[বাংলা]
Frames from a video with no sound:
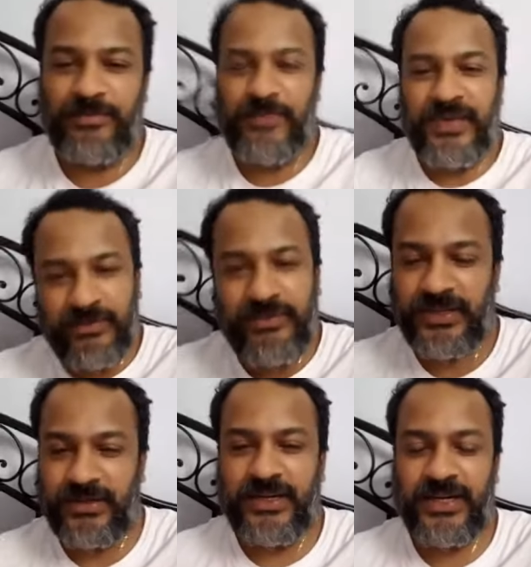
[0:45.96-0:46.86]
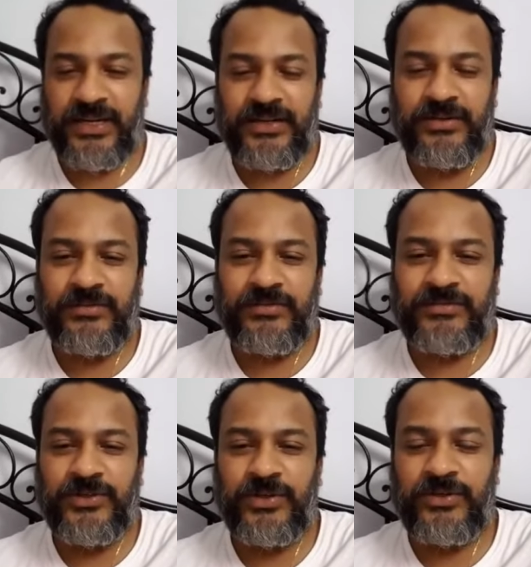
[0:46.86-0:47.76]
বিহেভিয়ার একটা
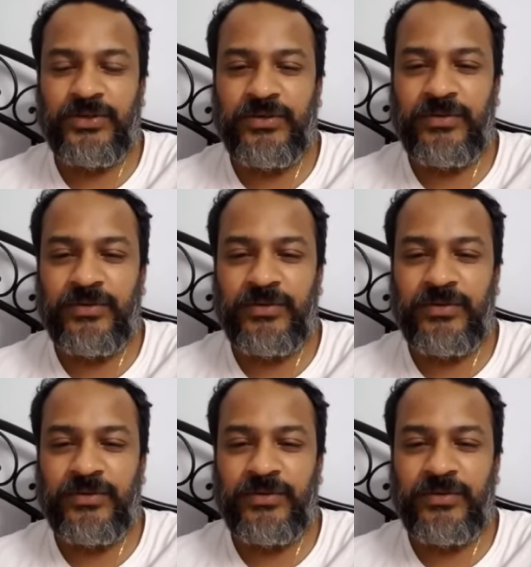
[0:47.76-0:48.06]
ছোট্ট